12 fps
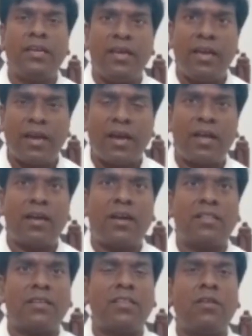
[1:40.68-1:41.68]
ఏ
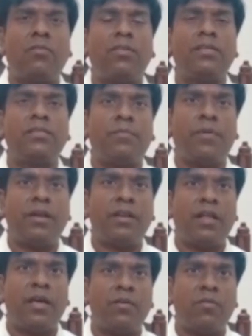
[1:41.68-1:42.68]
కార్యకర్త తెలుగుదేశం పార్టీ
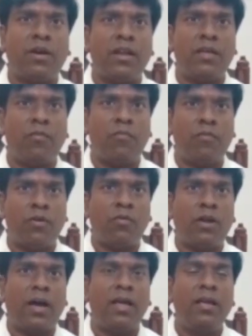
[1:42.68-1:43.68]
నాయకుడు కానీ ఎవ్వరు
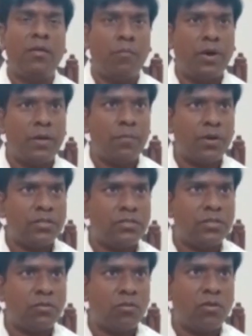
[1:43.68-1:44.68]
కూడా భయపడే
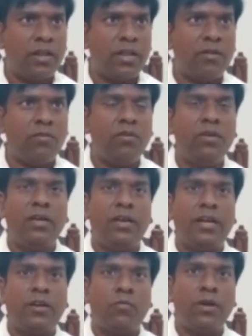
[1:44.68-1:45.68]
స్థితిలో లేదు
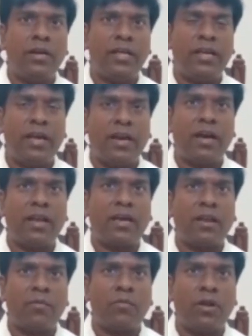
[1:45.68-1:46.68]
ఎటువంటి ఏ
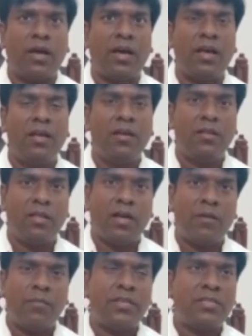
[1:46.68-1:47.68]
కార్యక్రమం ఉన్నా
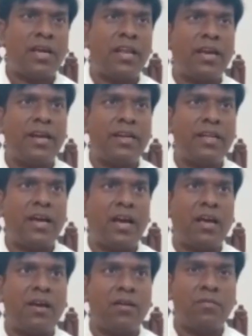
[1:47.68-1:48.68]
దాని మీద చాలా గట్టిగా
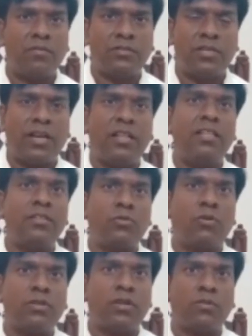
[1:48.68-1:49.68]
చర్యలు
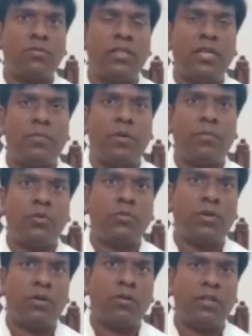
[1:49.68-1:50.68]
తీసుకోవడం జరుగుతుంది ఈ
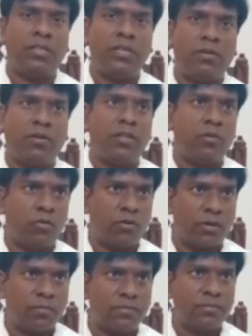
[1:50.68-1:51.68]
ప్రభుత్వాన్ని కూడా దీటుగా
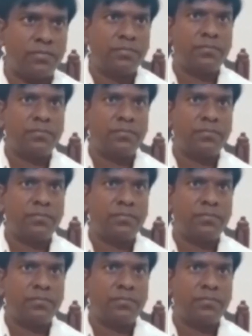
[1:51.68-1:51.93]
ఎదుర్కొంటాం